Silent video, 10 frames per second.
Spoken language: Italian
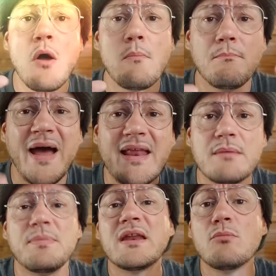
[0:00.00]

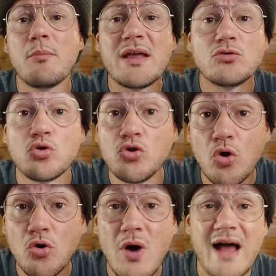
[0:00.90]
Bene, per il momento
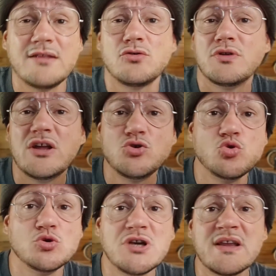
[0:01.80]
non ho altro da
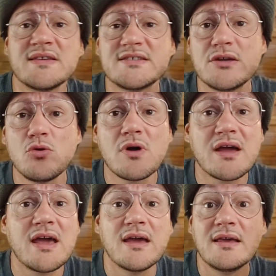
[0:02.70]
aggiungere se non
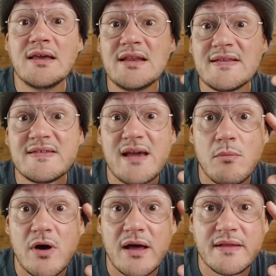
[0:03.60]
che
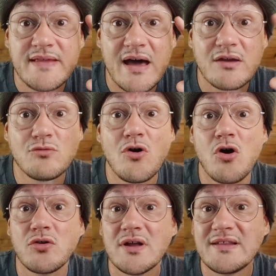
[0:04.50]
iniziamo a dare un
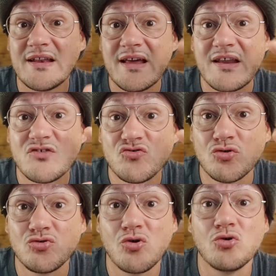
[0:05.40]
occhio a tenere
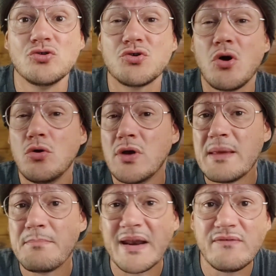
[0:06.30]
sotto controllo
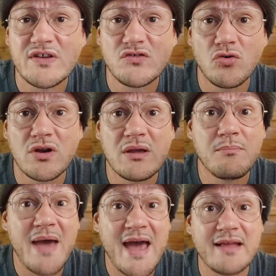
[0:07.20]
le previsioni
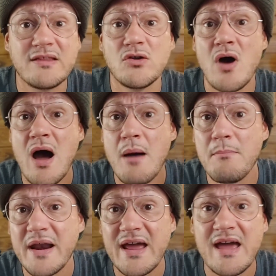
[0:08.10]
meteo a
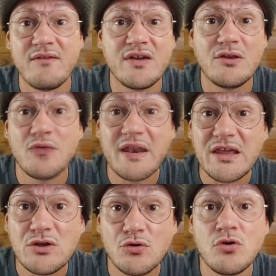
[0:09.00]
breve
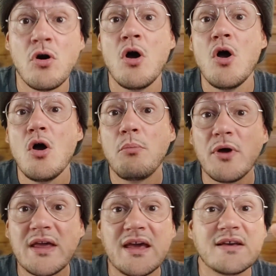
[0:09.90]
periodo
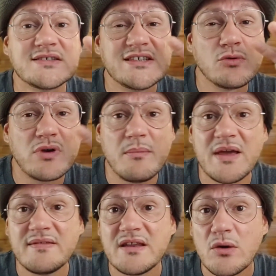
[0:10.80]
poiché
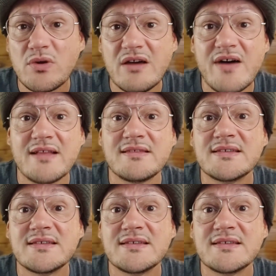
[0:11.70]
sicuramente da qui in avanti